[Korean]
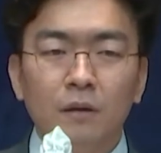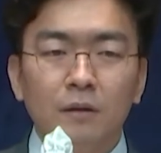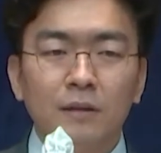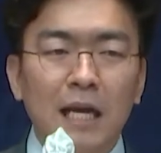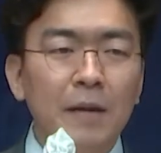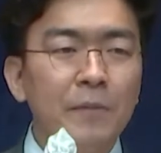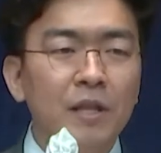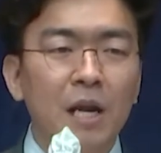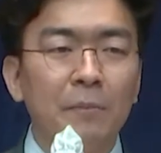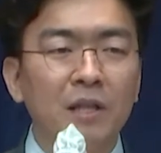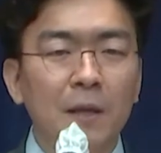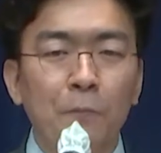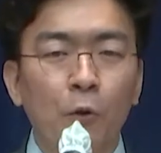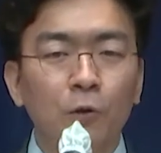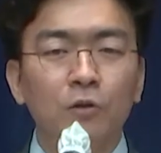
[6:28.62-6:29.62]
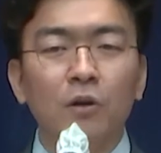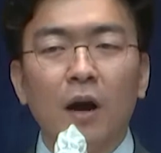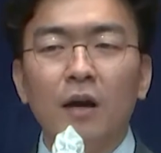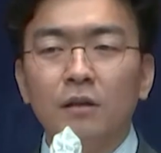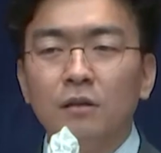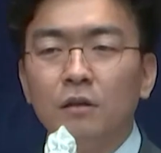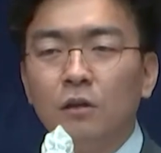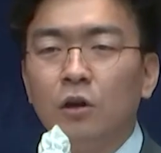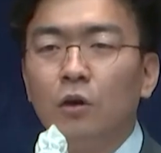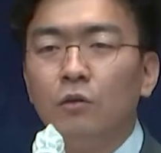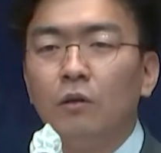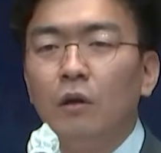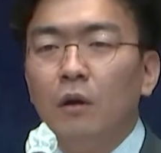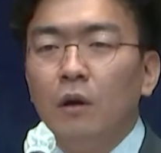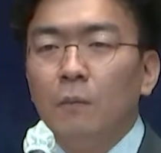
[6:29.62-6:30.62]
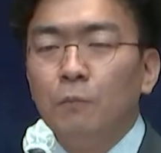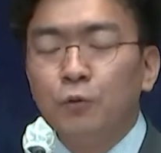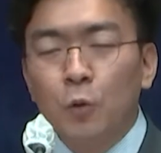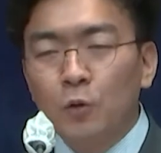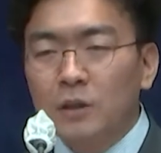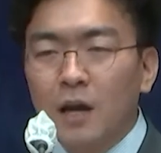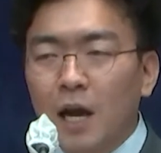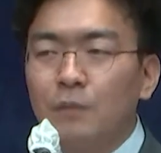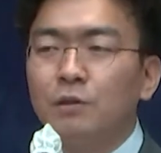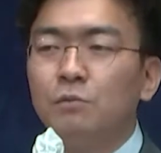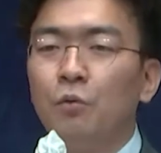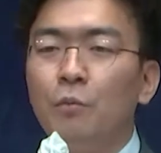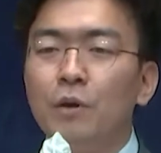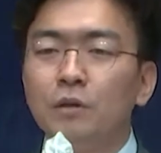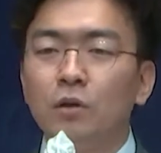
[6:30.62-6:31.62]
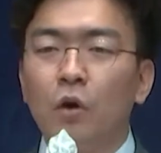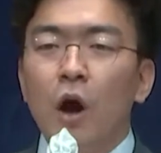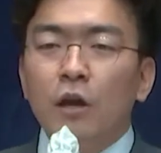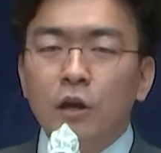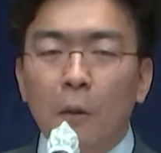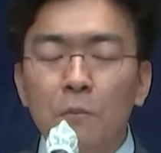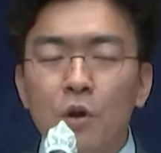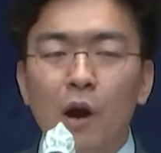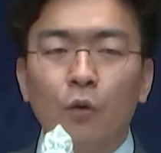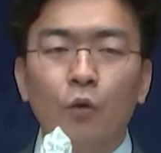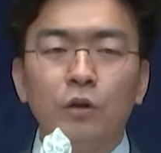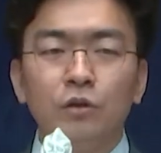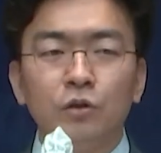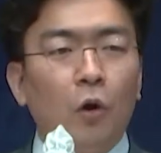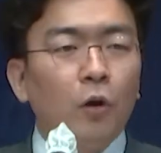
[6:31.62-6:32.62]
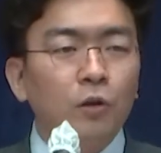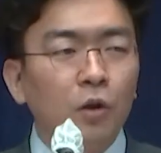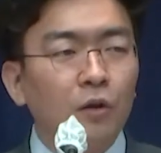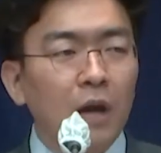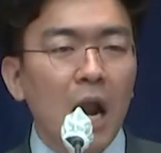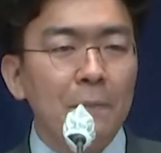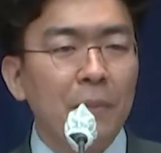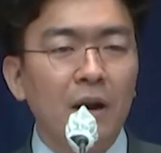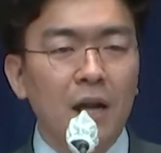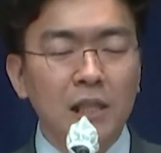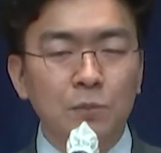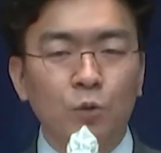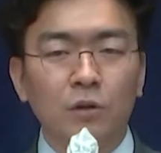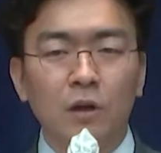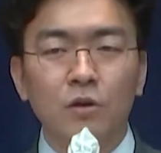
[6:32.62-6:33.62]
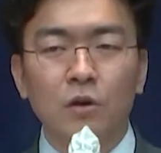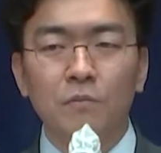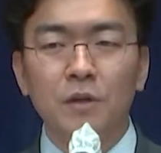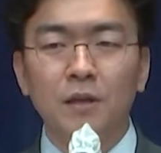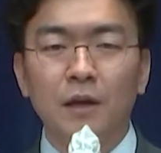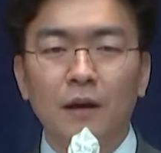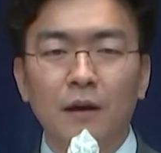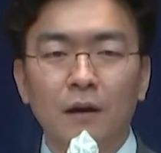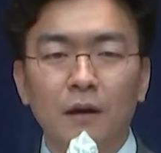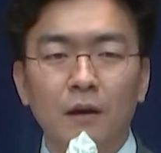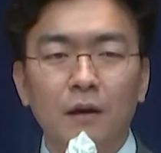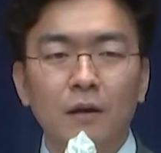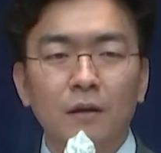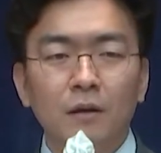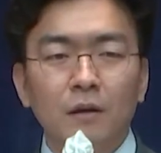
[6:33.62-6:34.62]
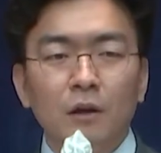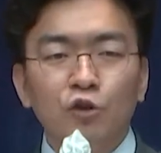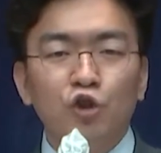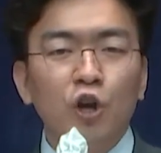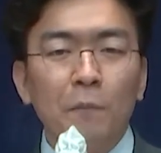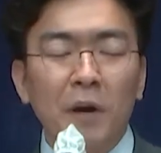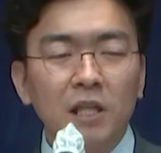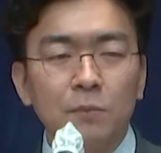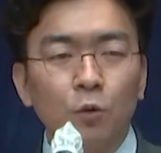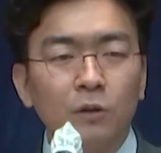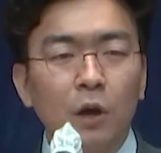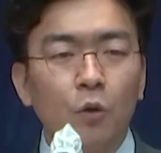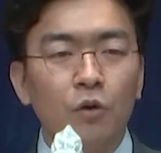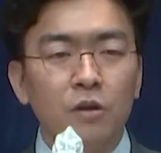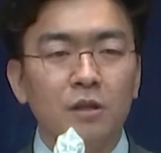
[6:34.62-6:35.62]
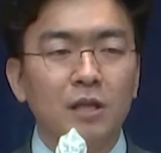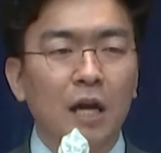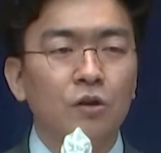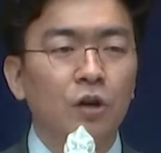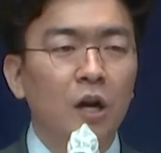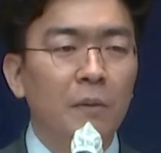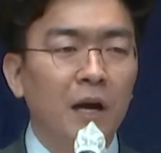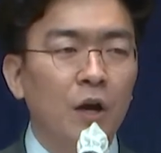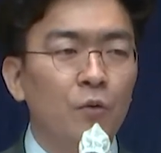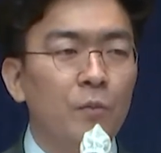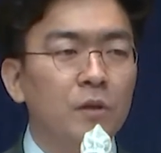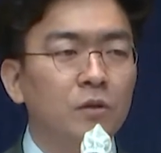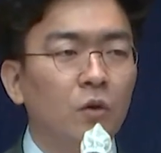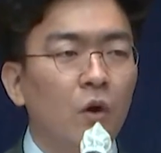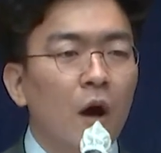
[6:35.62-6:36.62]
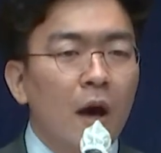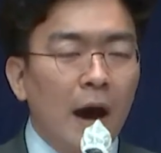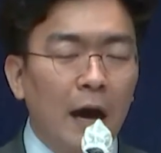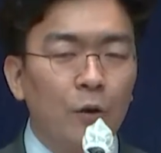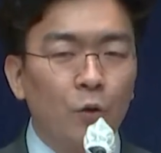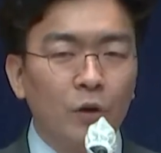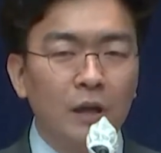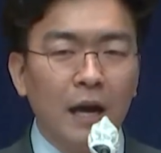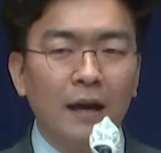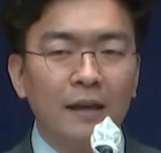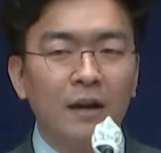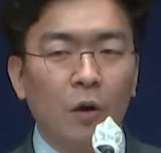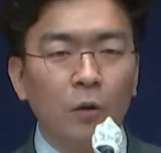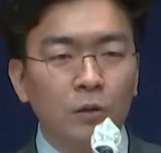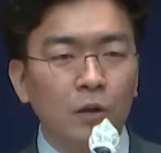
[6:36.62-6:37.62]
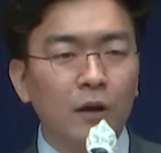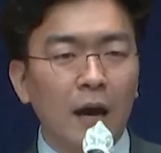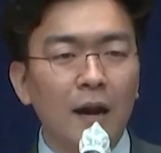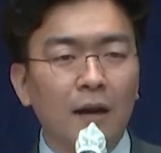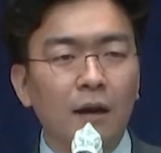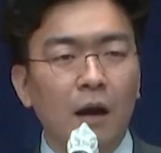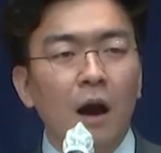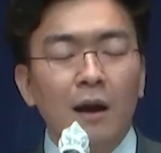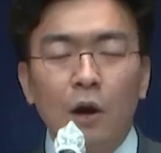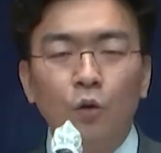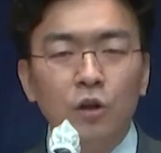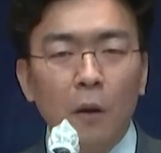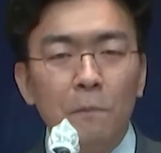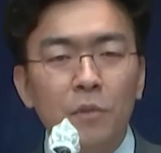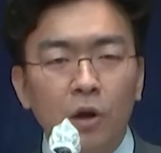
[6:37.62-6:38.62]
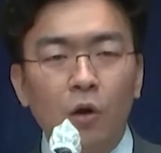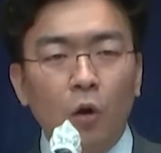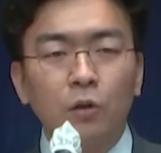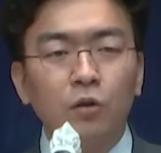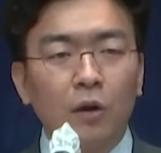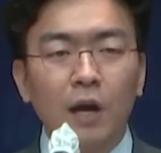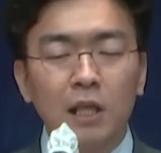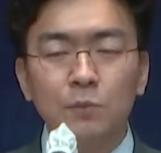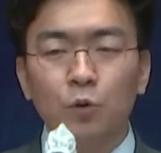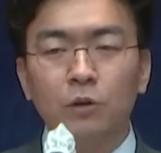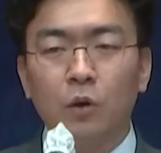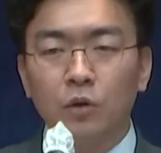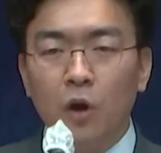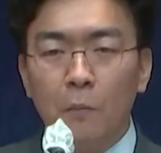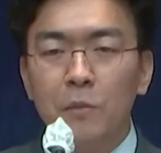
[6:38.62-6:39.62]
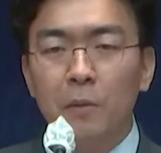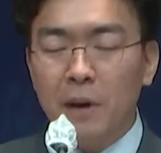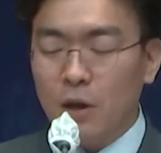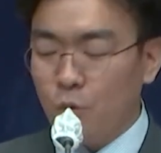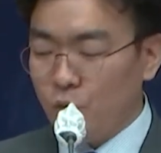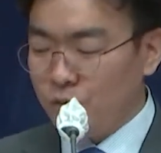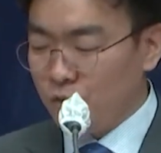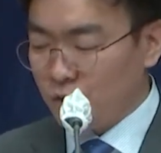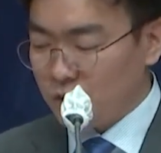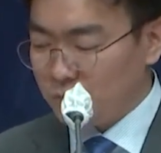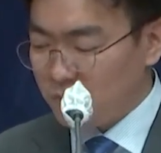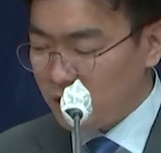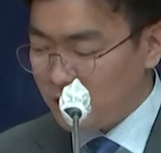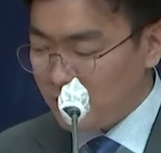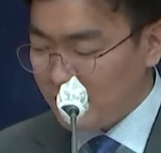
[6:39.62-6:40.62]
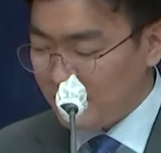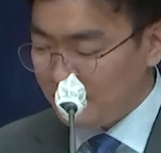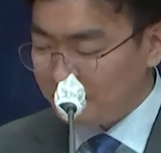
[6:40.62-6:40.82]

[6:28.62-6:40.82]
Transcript: 날매 날마다 폭등하는 그런 부동산 값을 보면서 염려하고 있지 어떻게 할 바를 알지 못하는 겁니다. 취업하지 못하고 있는 자녀를 바라보면서 아이고 이 아이가 어떻게 할까라고 염려를 어떻게 하지 못하고 염려만 하고 있는 것입니다.